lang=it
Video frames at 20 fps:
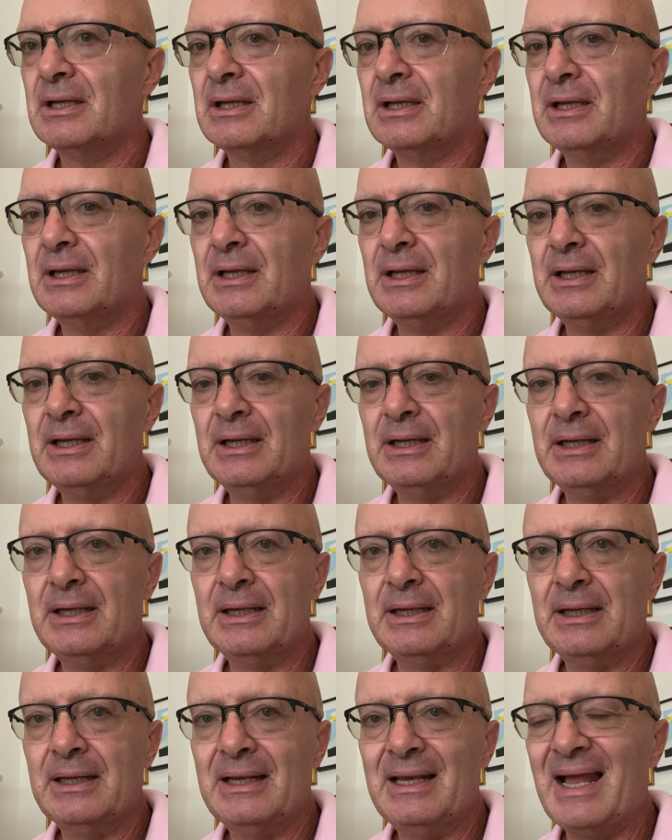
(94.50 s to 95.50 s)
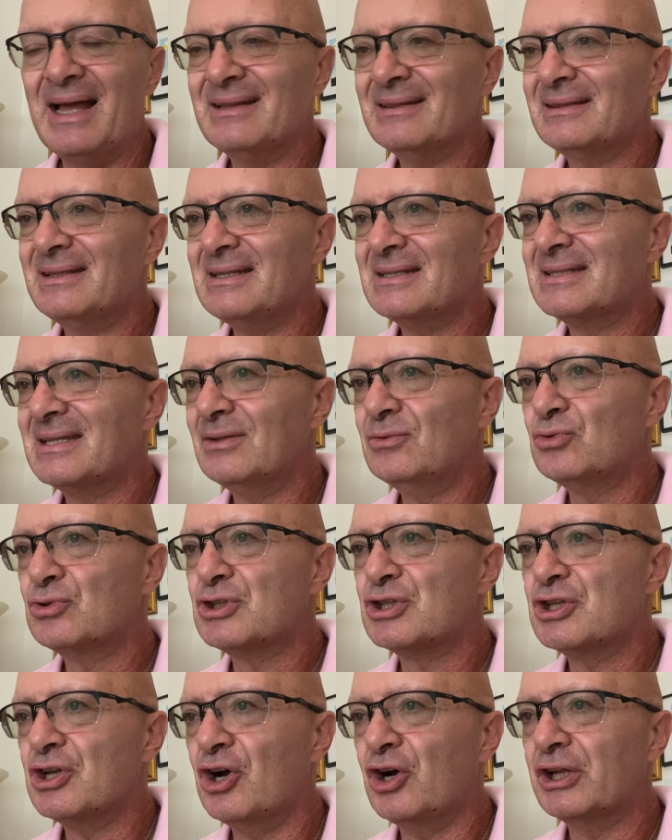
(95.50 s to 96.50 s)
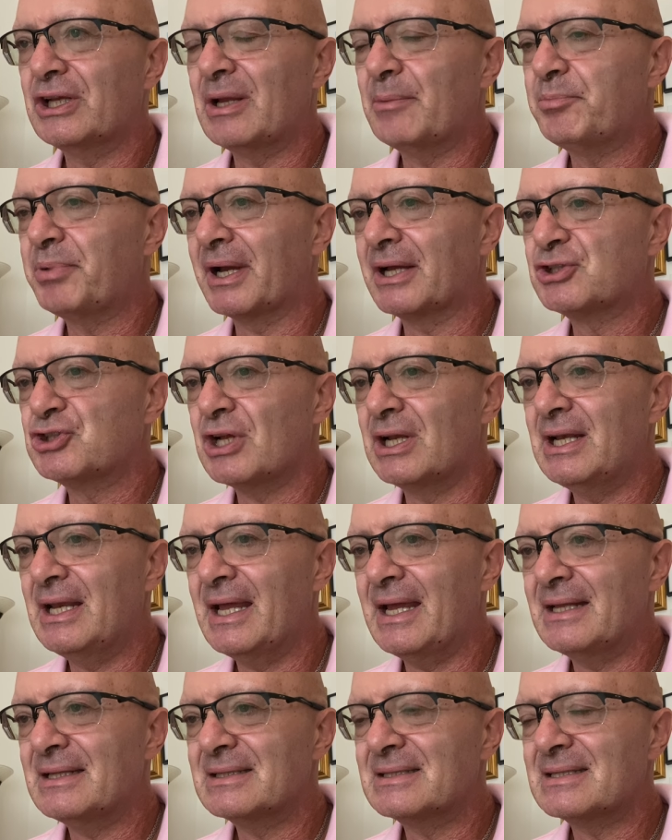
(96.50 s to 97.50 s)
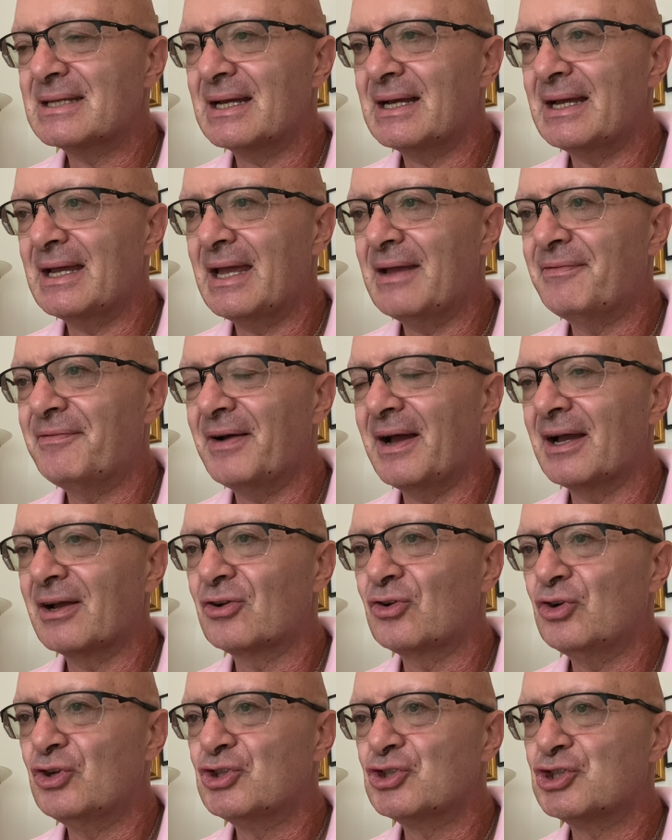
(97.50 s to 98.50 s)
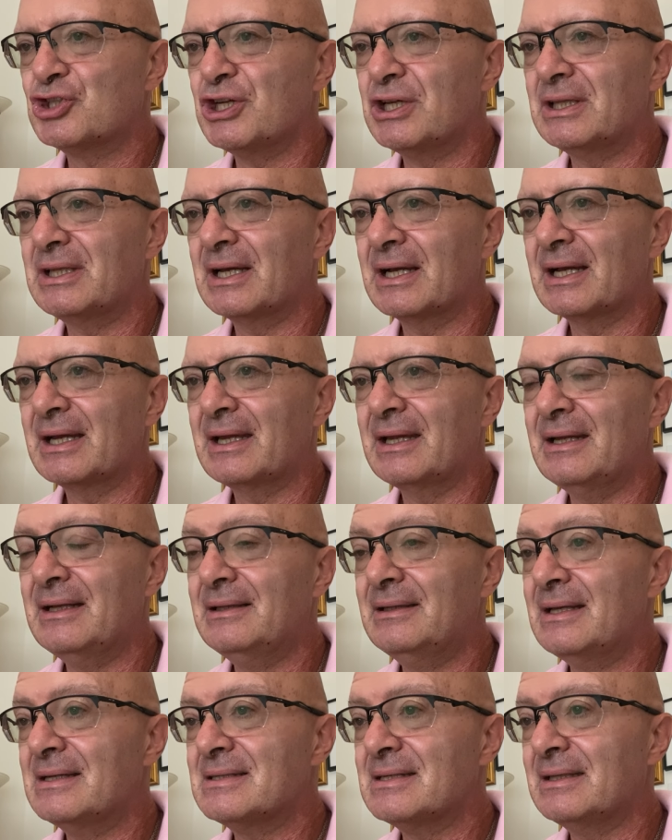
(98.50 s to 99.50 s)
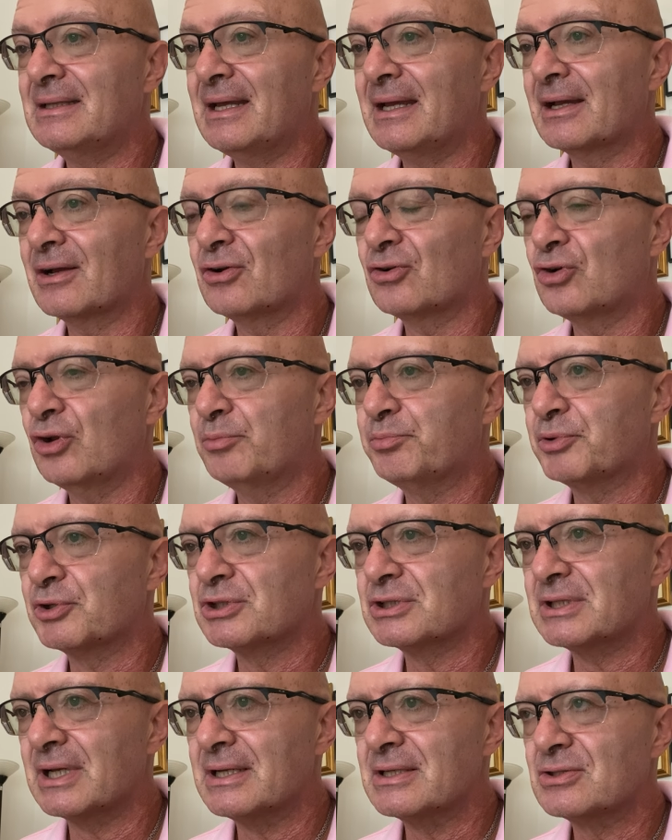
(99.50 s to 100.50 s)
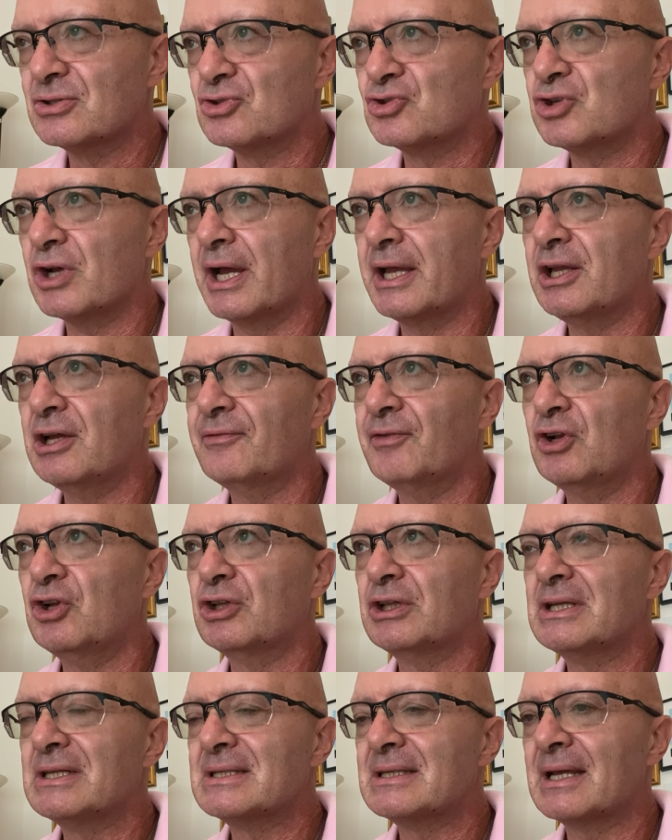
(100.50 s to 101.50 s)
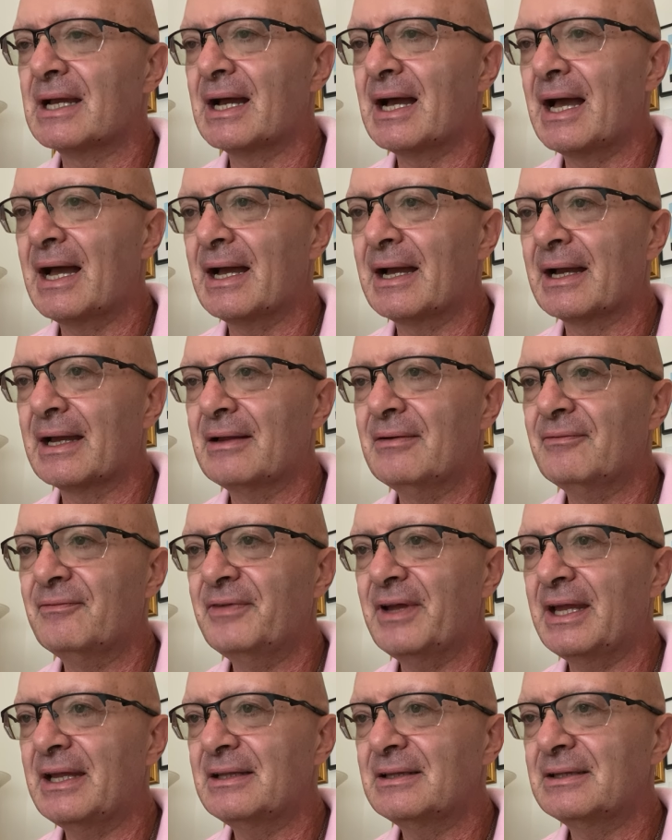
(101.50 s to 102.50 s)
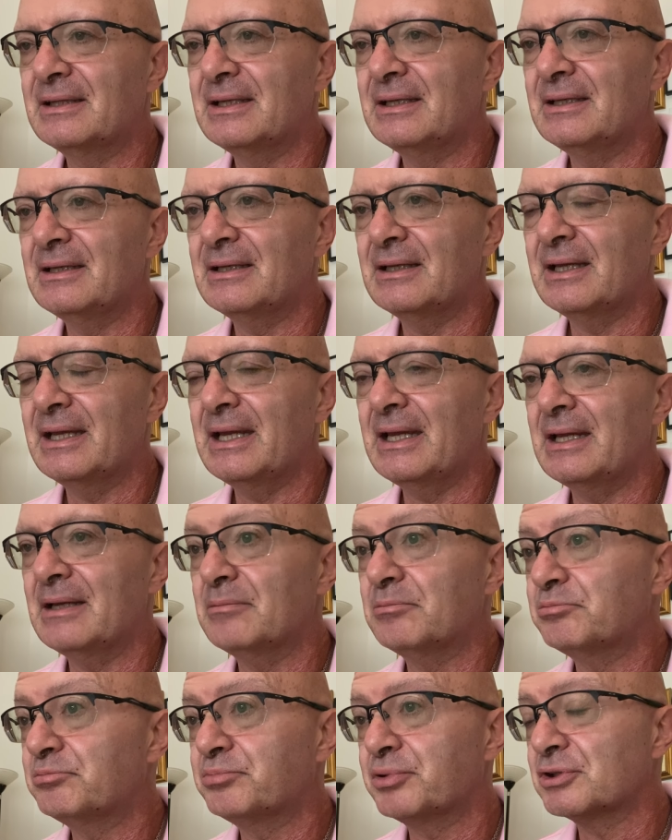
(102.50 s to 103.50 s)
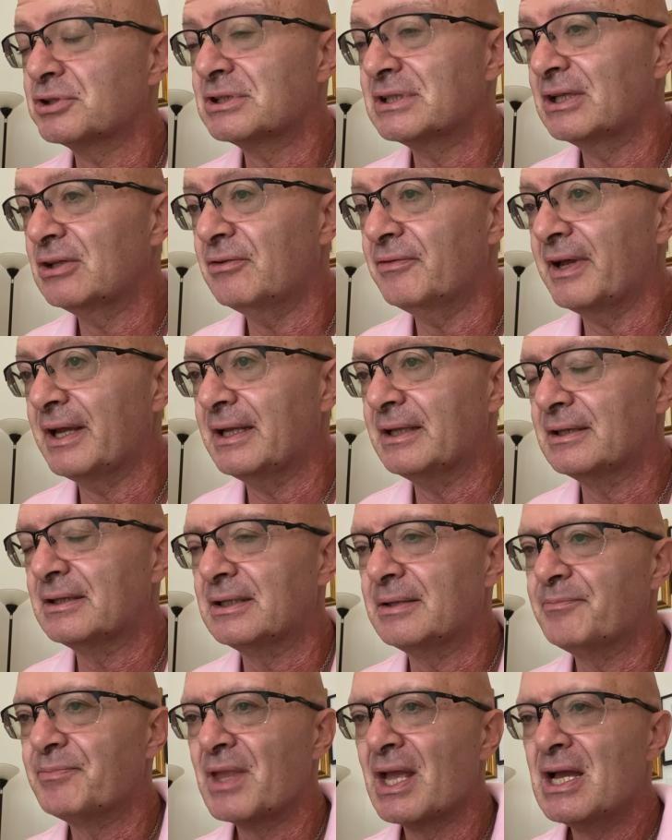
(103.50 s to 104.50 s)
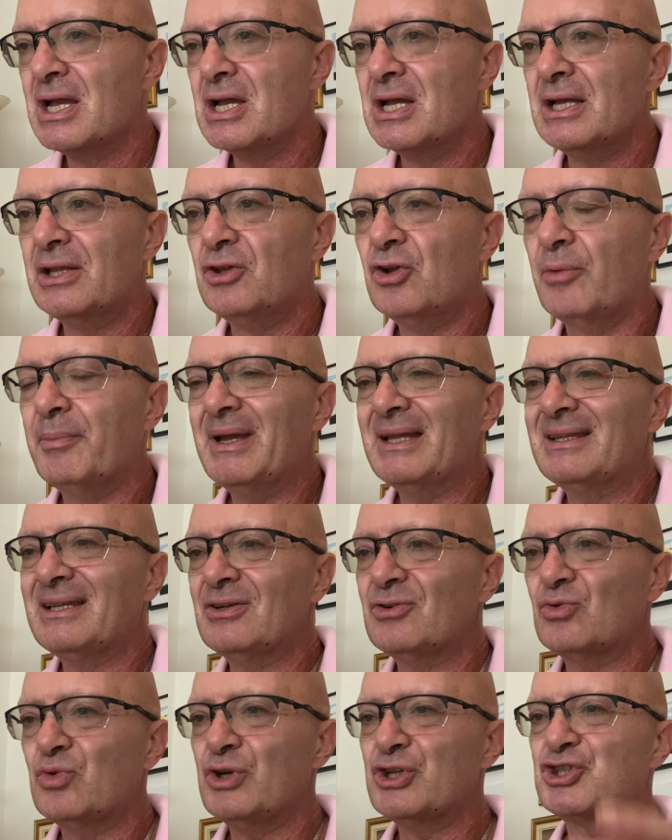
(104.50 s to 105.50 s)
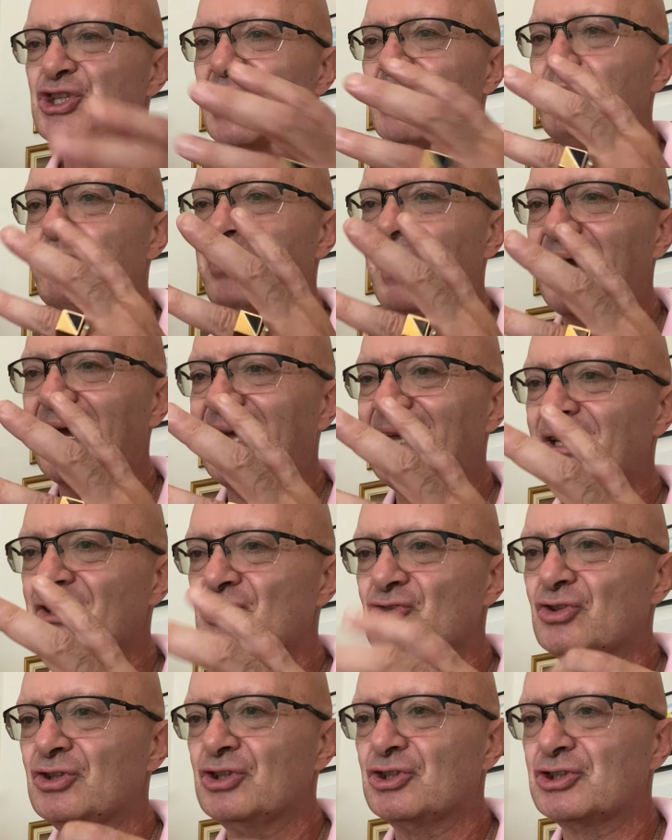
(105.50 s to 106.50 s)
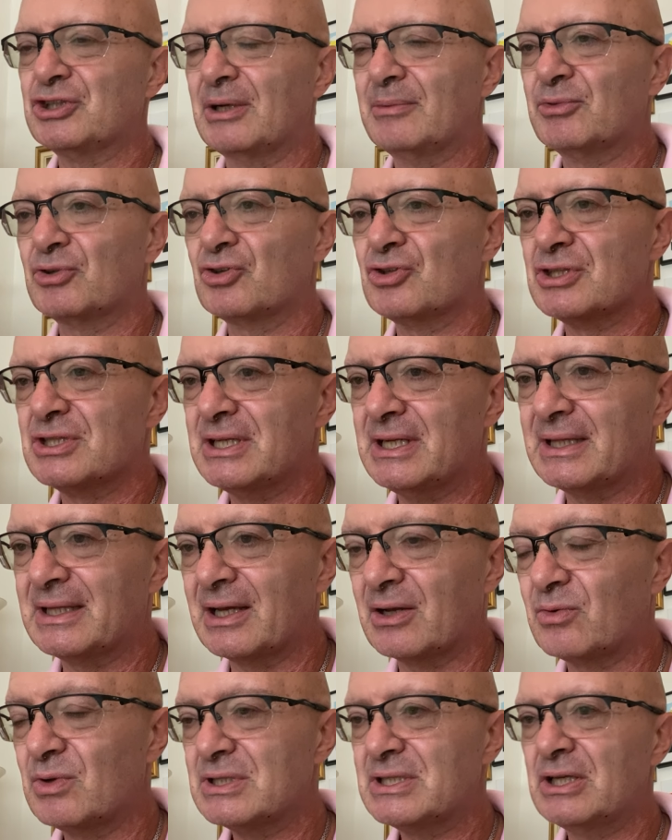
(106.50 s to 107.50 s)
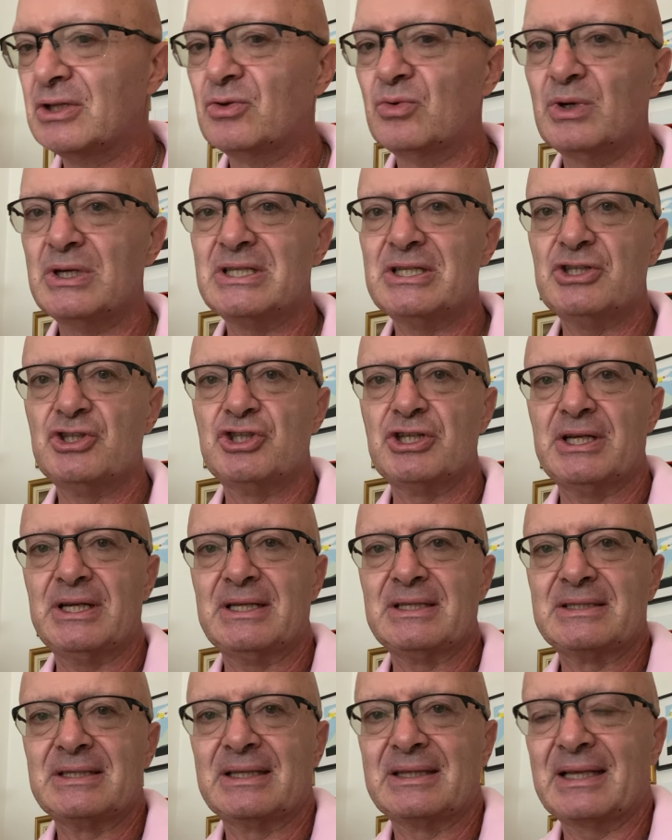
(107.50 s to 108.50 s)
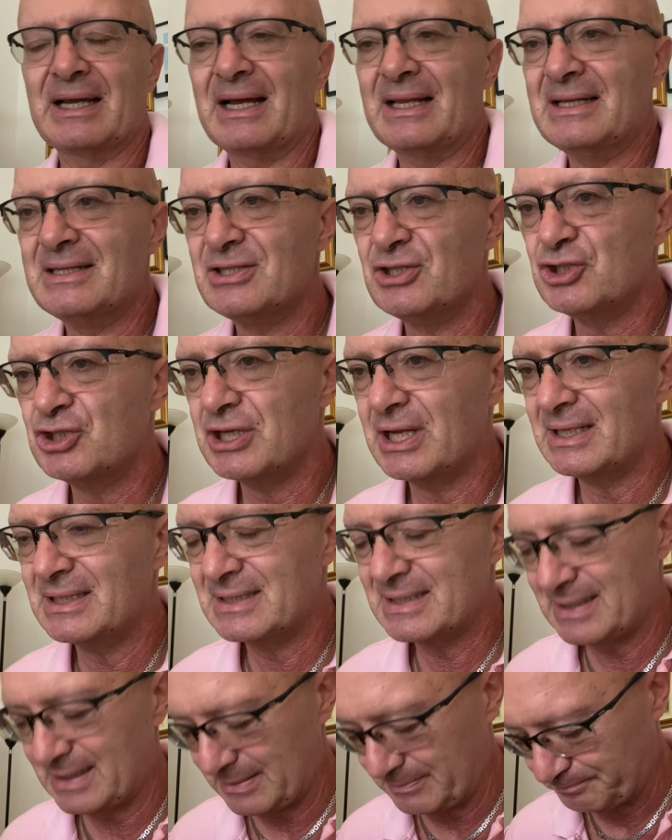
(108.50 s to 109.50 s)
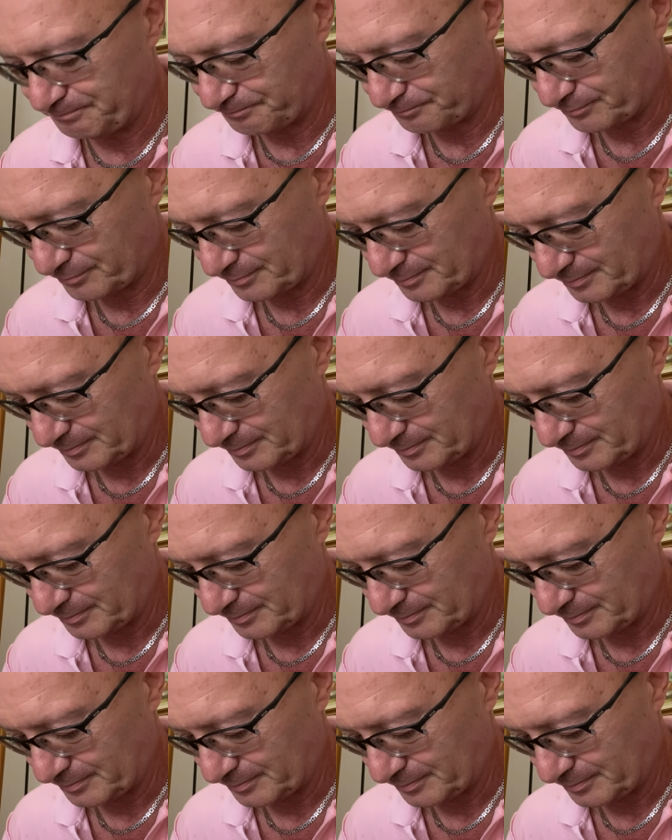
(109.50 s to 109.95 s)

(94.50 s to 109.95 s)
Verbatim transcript: Eh, l'antiseduzione per eccellenza è far coincidere il desiderio col possesso, cioè io voglio desiderare 20 e possiedo 20. Nel momento in cui c'è il pareggio, diciamo così, tra queste due esigenze, tra l'esigenza